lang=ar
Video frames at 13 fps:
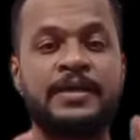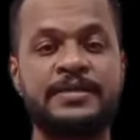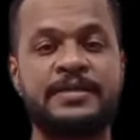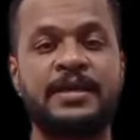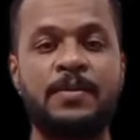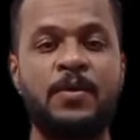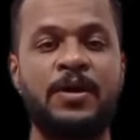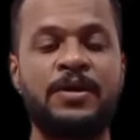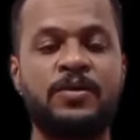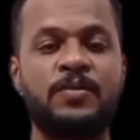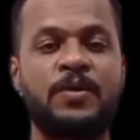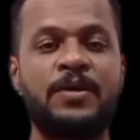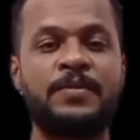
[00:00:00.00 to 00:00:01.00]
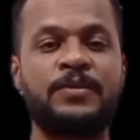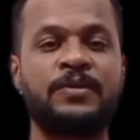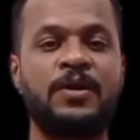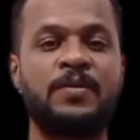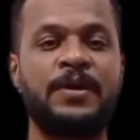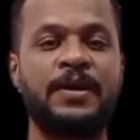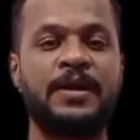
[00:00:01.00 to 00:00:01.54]
السلام عليكم ورحمة
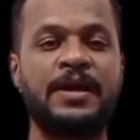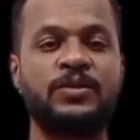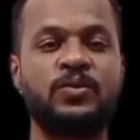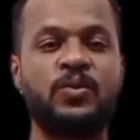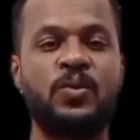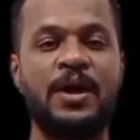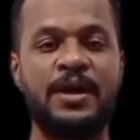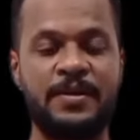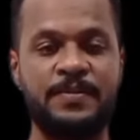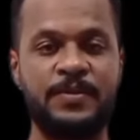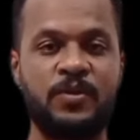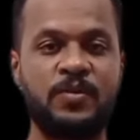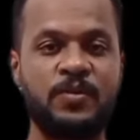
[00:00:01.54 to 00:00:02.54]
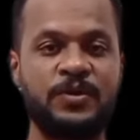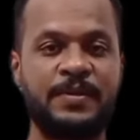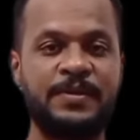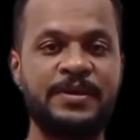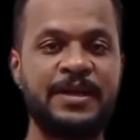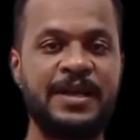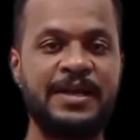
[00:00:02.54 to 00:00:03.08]
الله وبركاته أهلا بكم
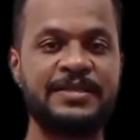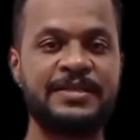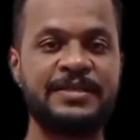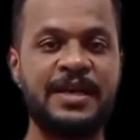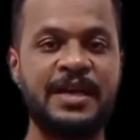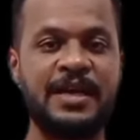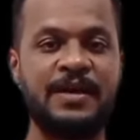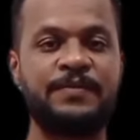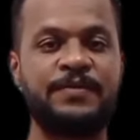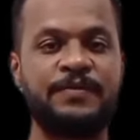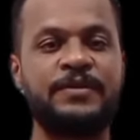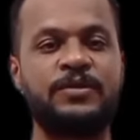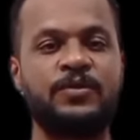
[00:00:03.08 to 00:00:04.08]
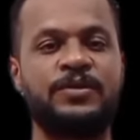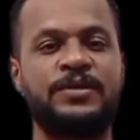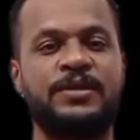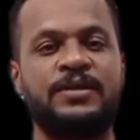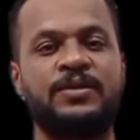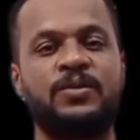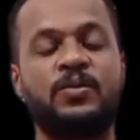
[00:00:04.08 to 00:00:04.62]
متابعينا الأعزاء في فيديو
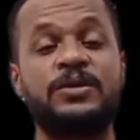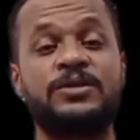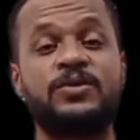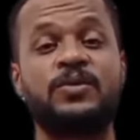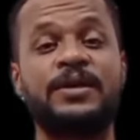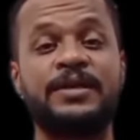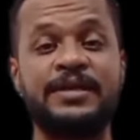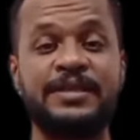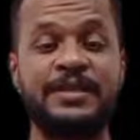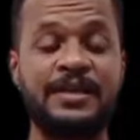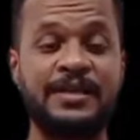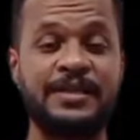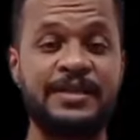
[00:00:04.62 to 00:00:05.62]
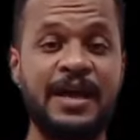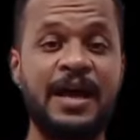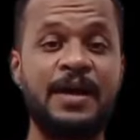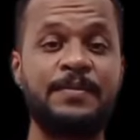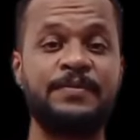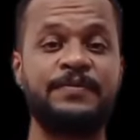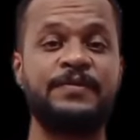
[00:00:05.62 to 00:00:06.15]
جديد وشكرا جدا
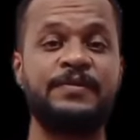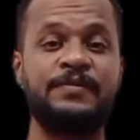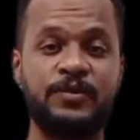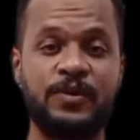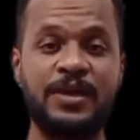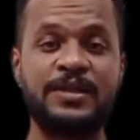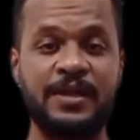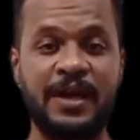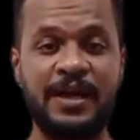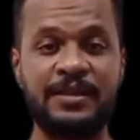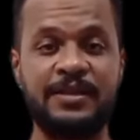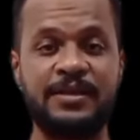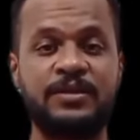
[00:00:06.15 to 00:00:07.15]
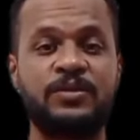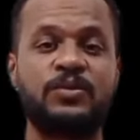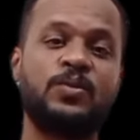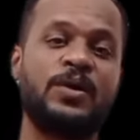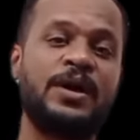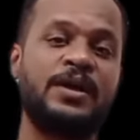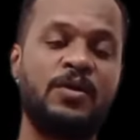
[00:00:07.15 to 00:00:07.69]
للدعم في الفيديوهات اللي عدت
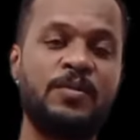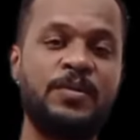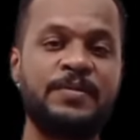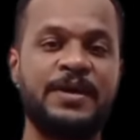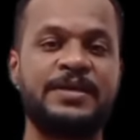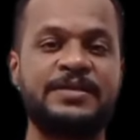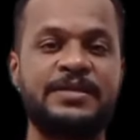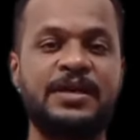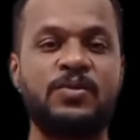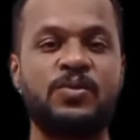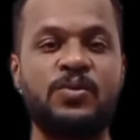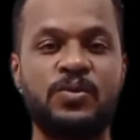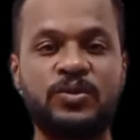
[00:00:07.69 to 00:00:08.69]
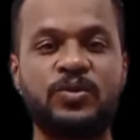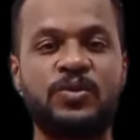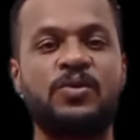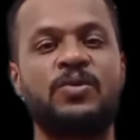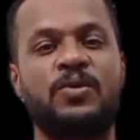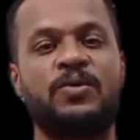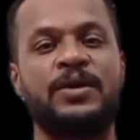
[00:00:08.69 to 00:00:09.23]
وأنا عمري ما هنساكم وأنتوا
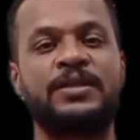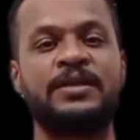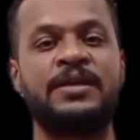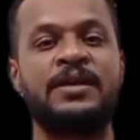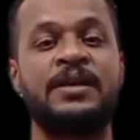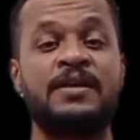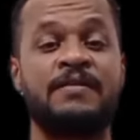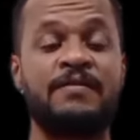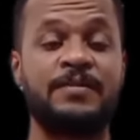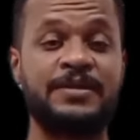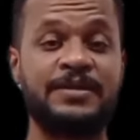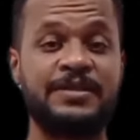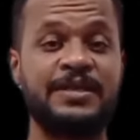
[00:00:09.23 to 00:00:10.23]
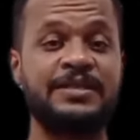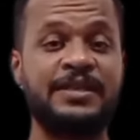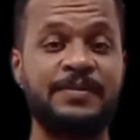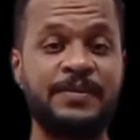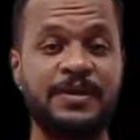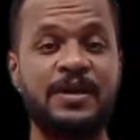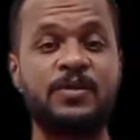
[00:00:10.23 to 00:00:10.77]
كلكم إخواتي فما تنساش
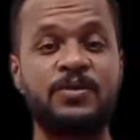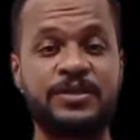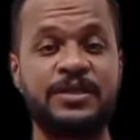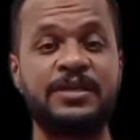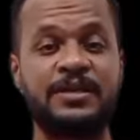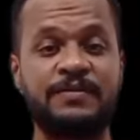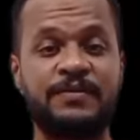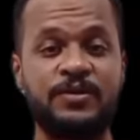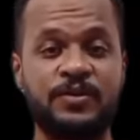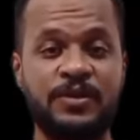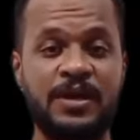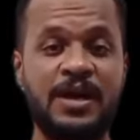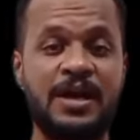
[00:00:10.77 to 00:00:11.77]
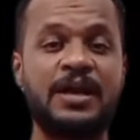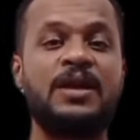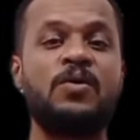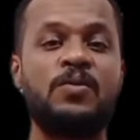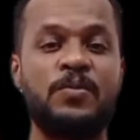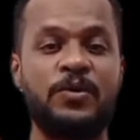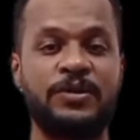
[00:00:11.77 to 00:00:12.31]
تعمل لايك وشير للفيديو ده
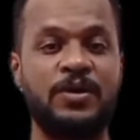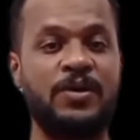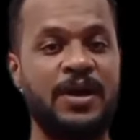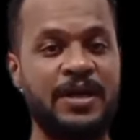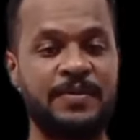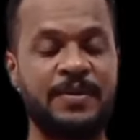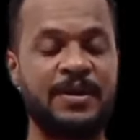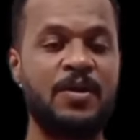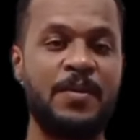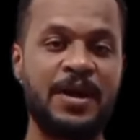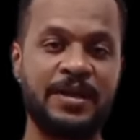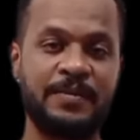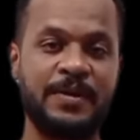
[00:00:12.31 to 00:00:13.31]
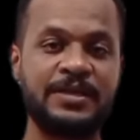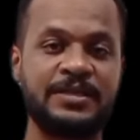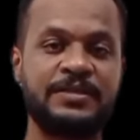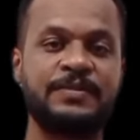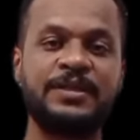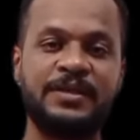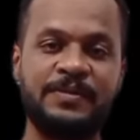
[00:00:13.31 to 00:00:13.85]
لو المحتوى عجبك لو ما
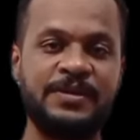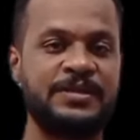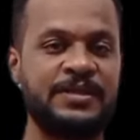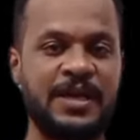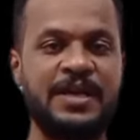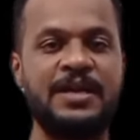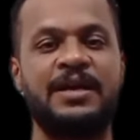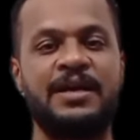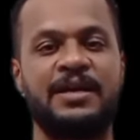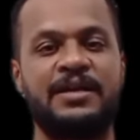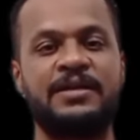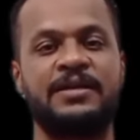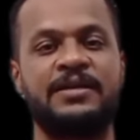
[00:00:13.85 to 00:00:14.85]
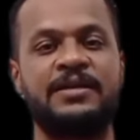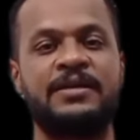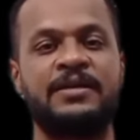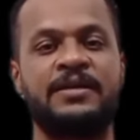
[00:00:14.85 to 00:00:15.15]
عجبكش ما تعملش أي حاجة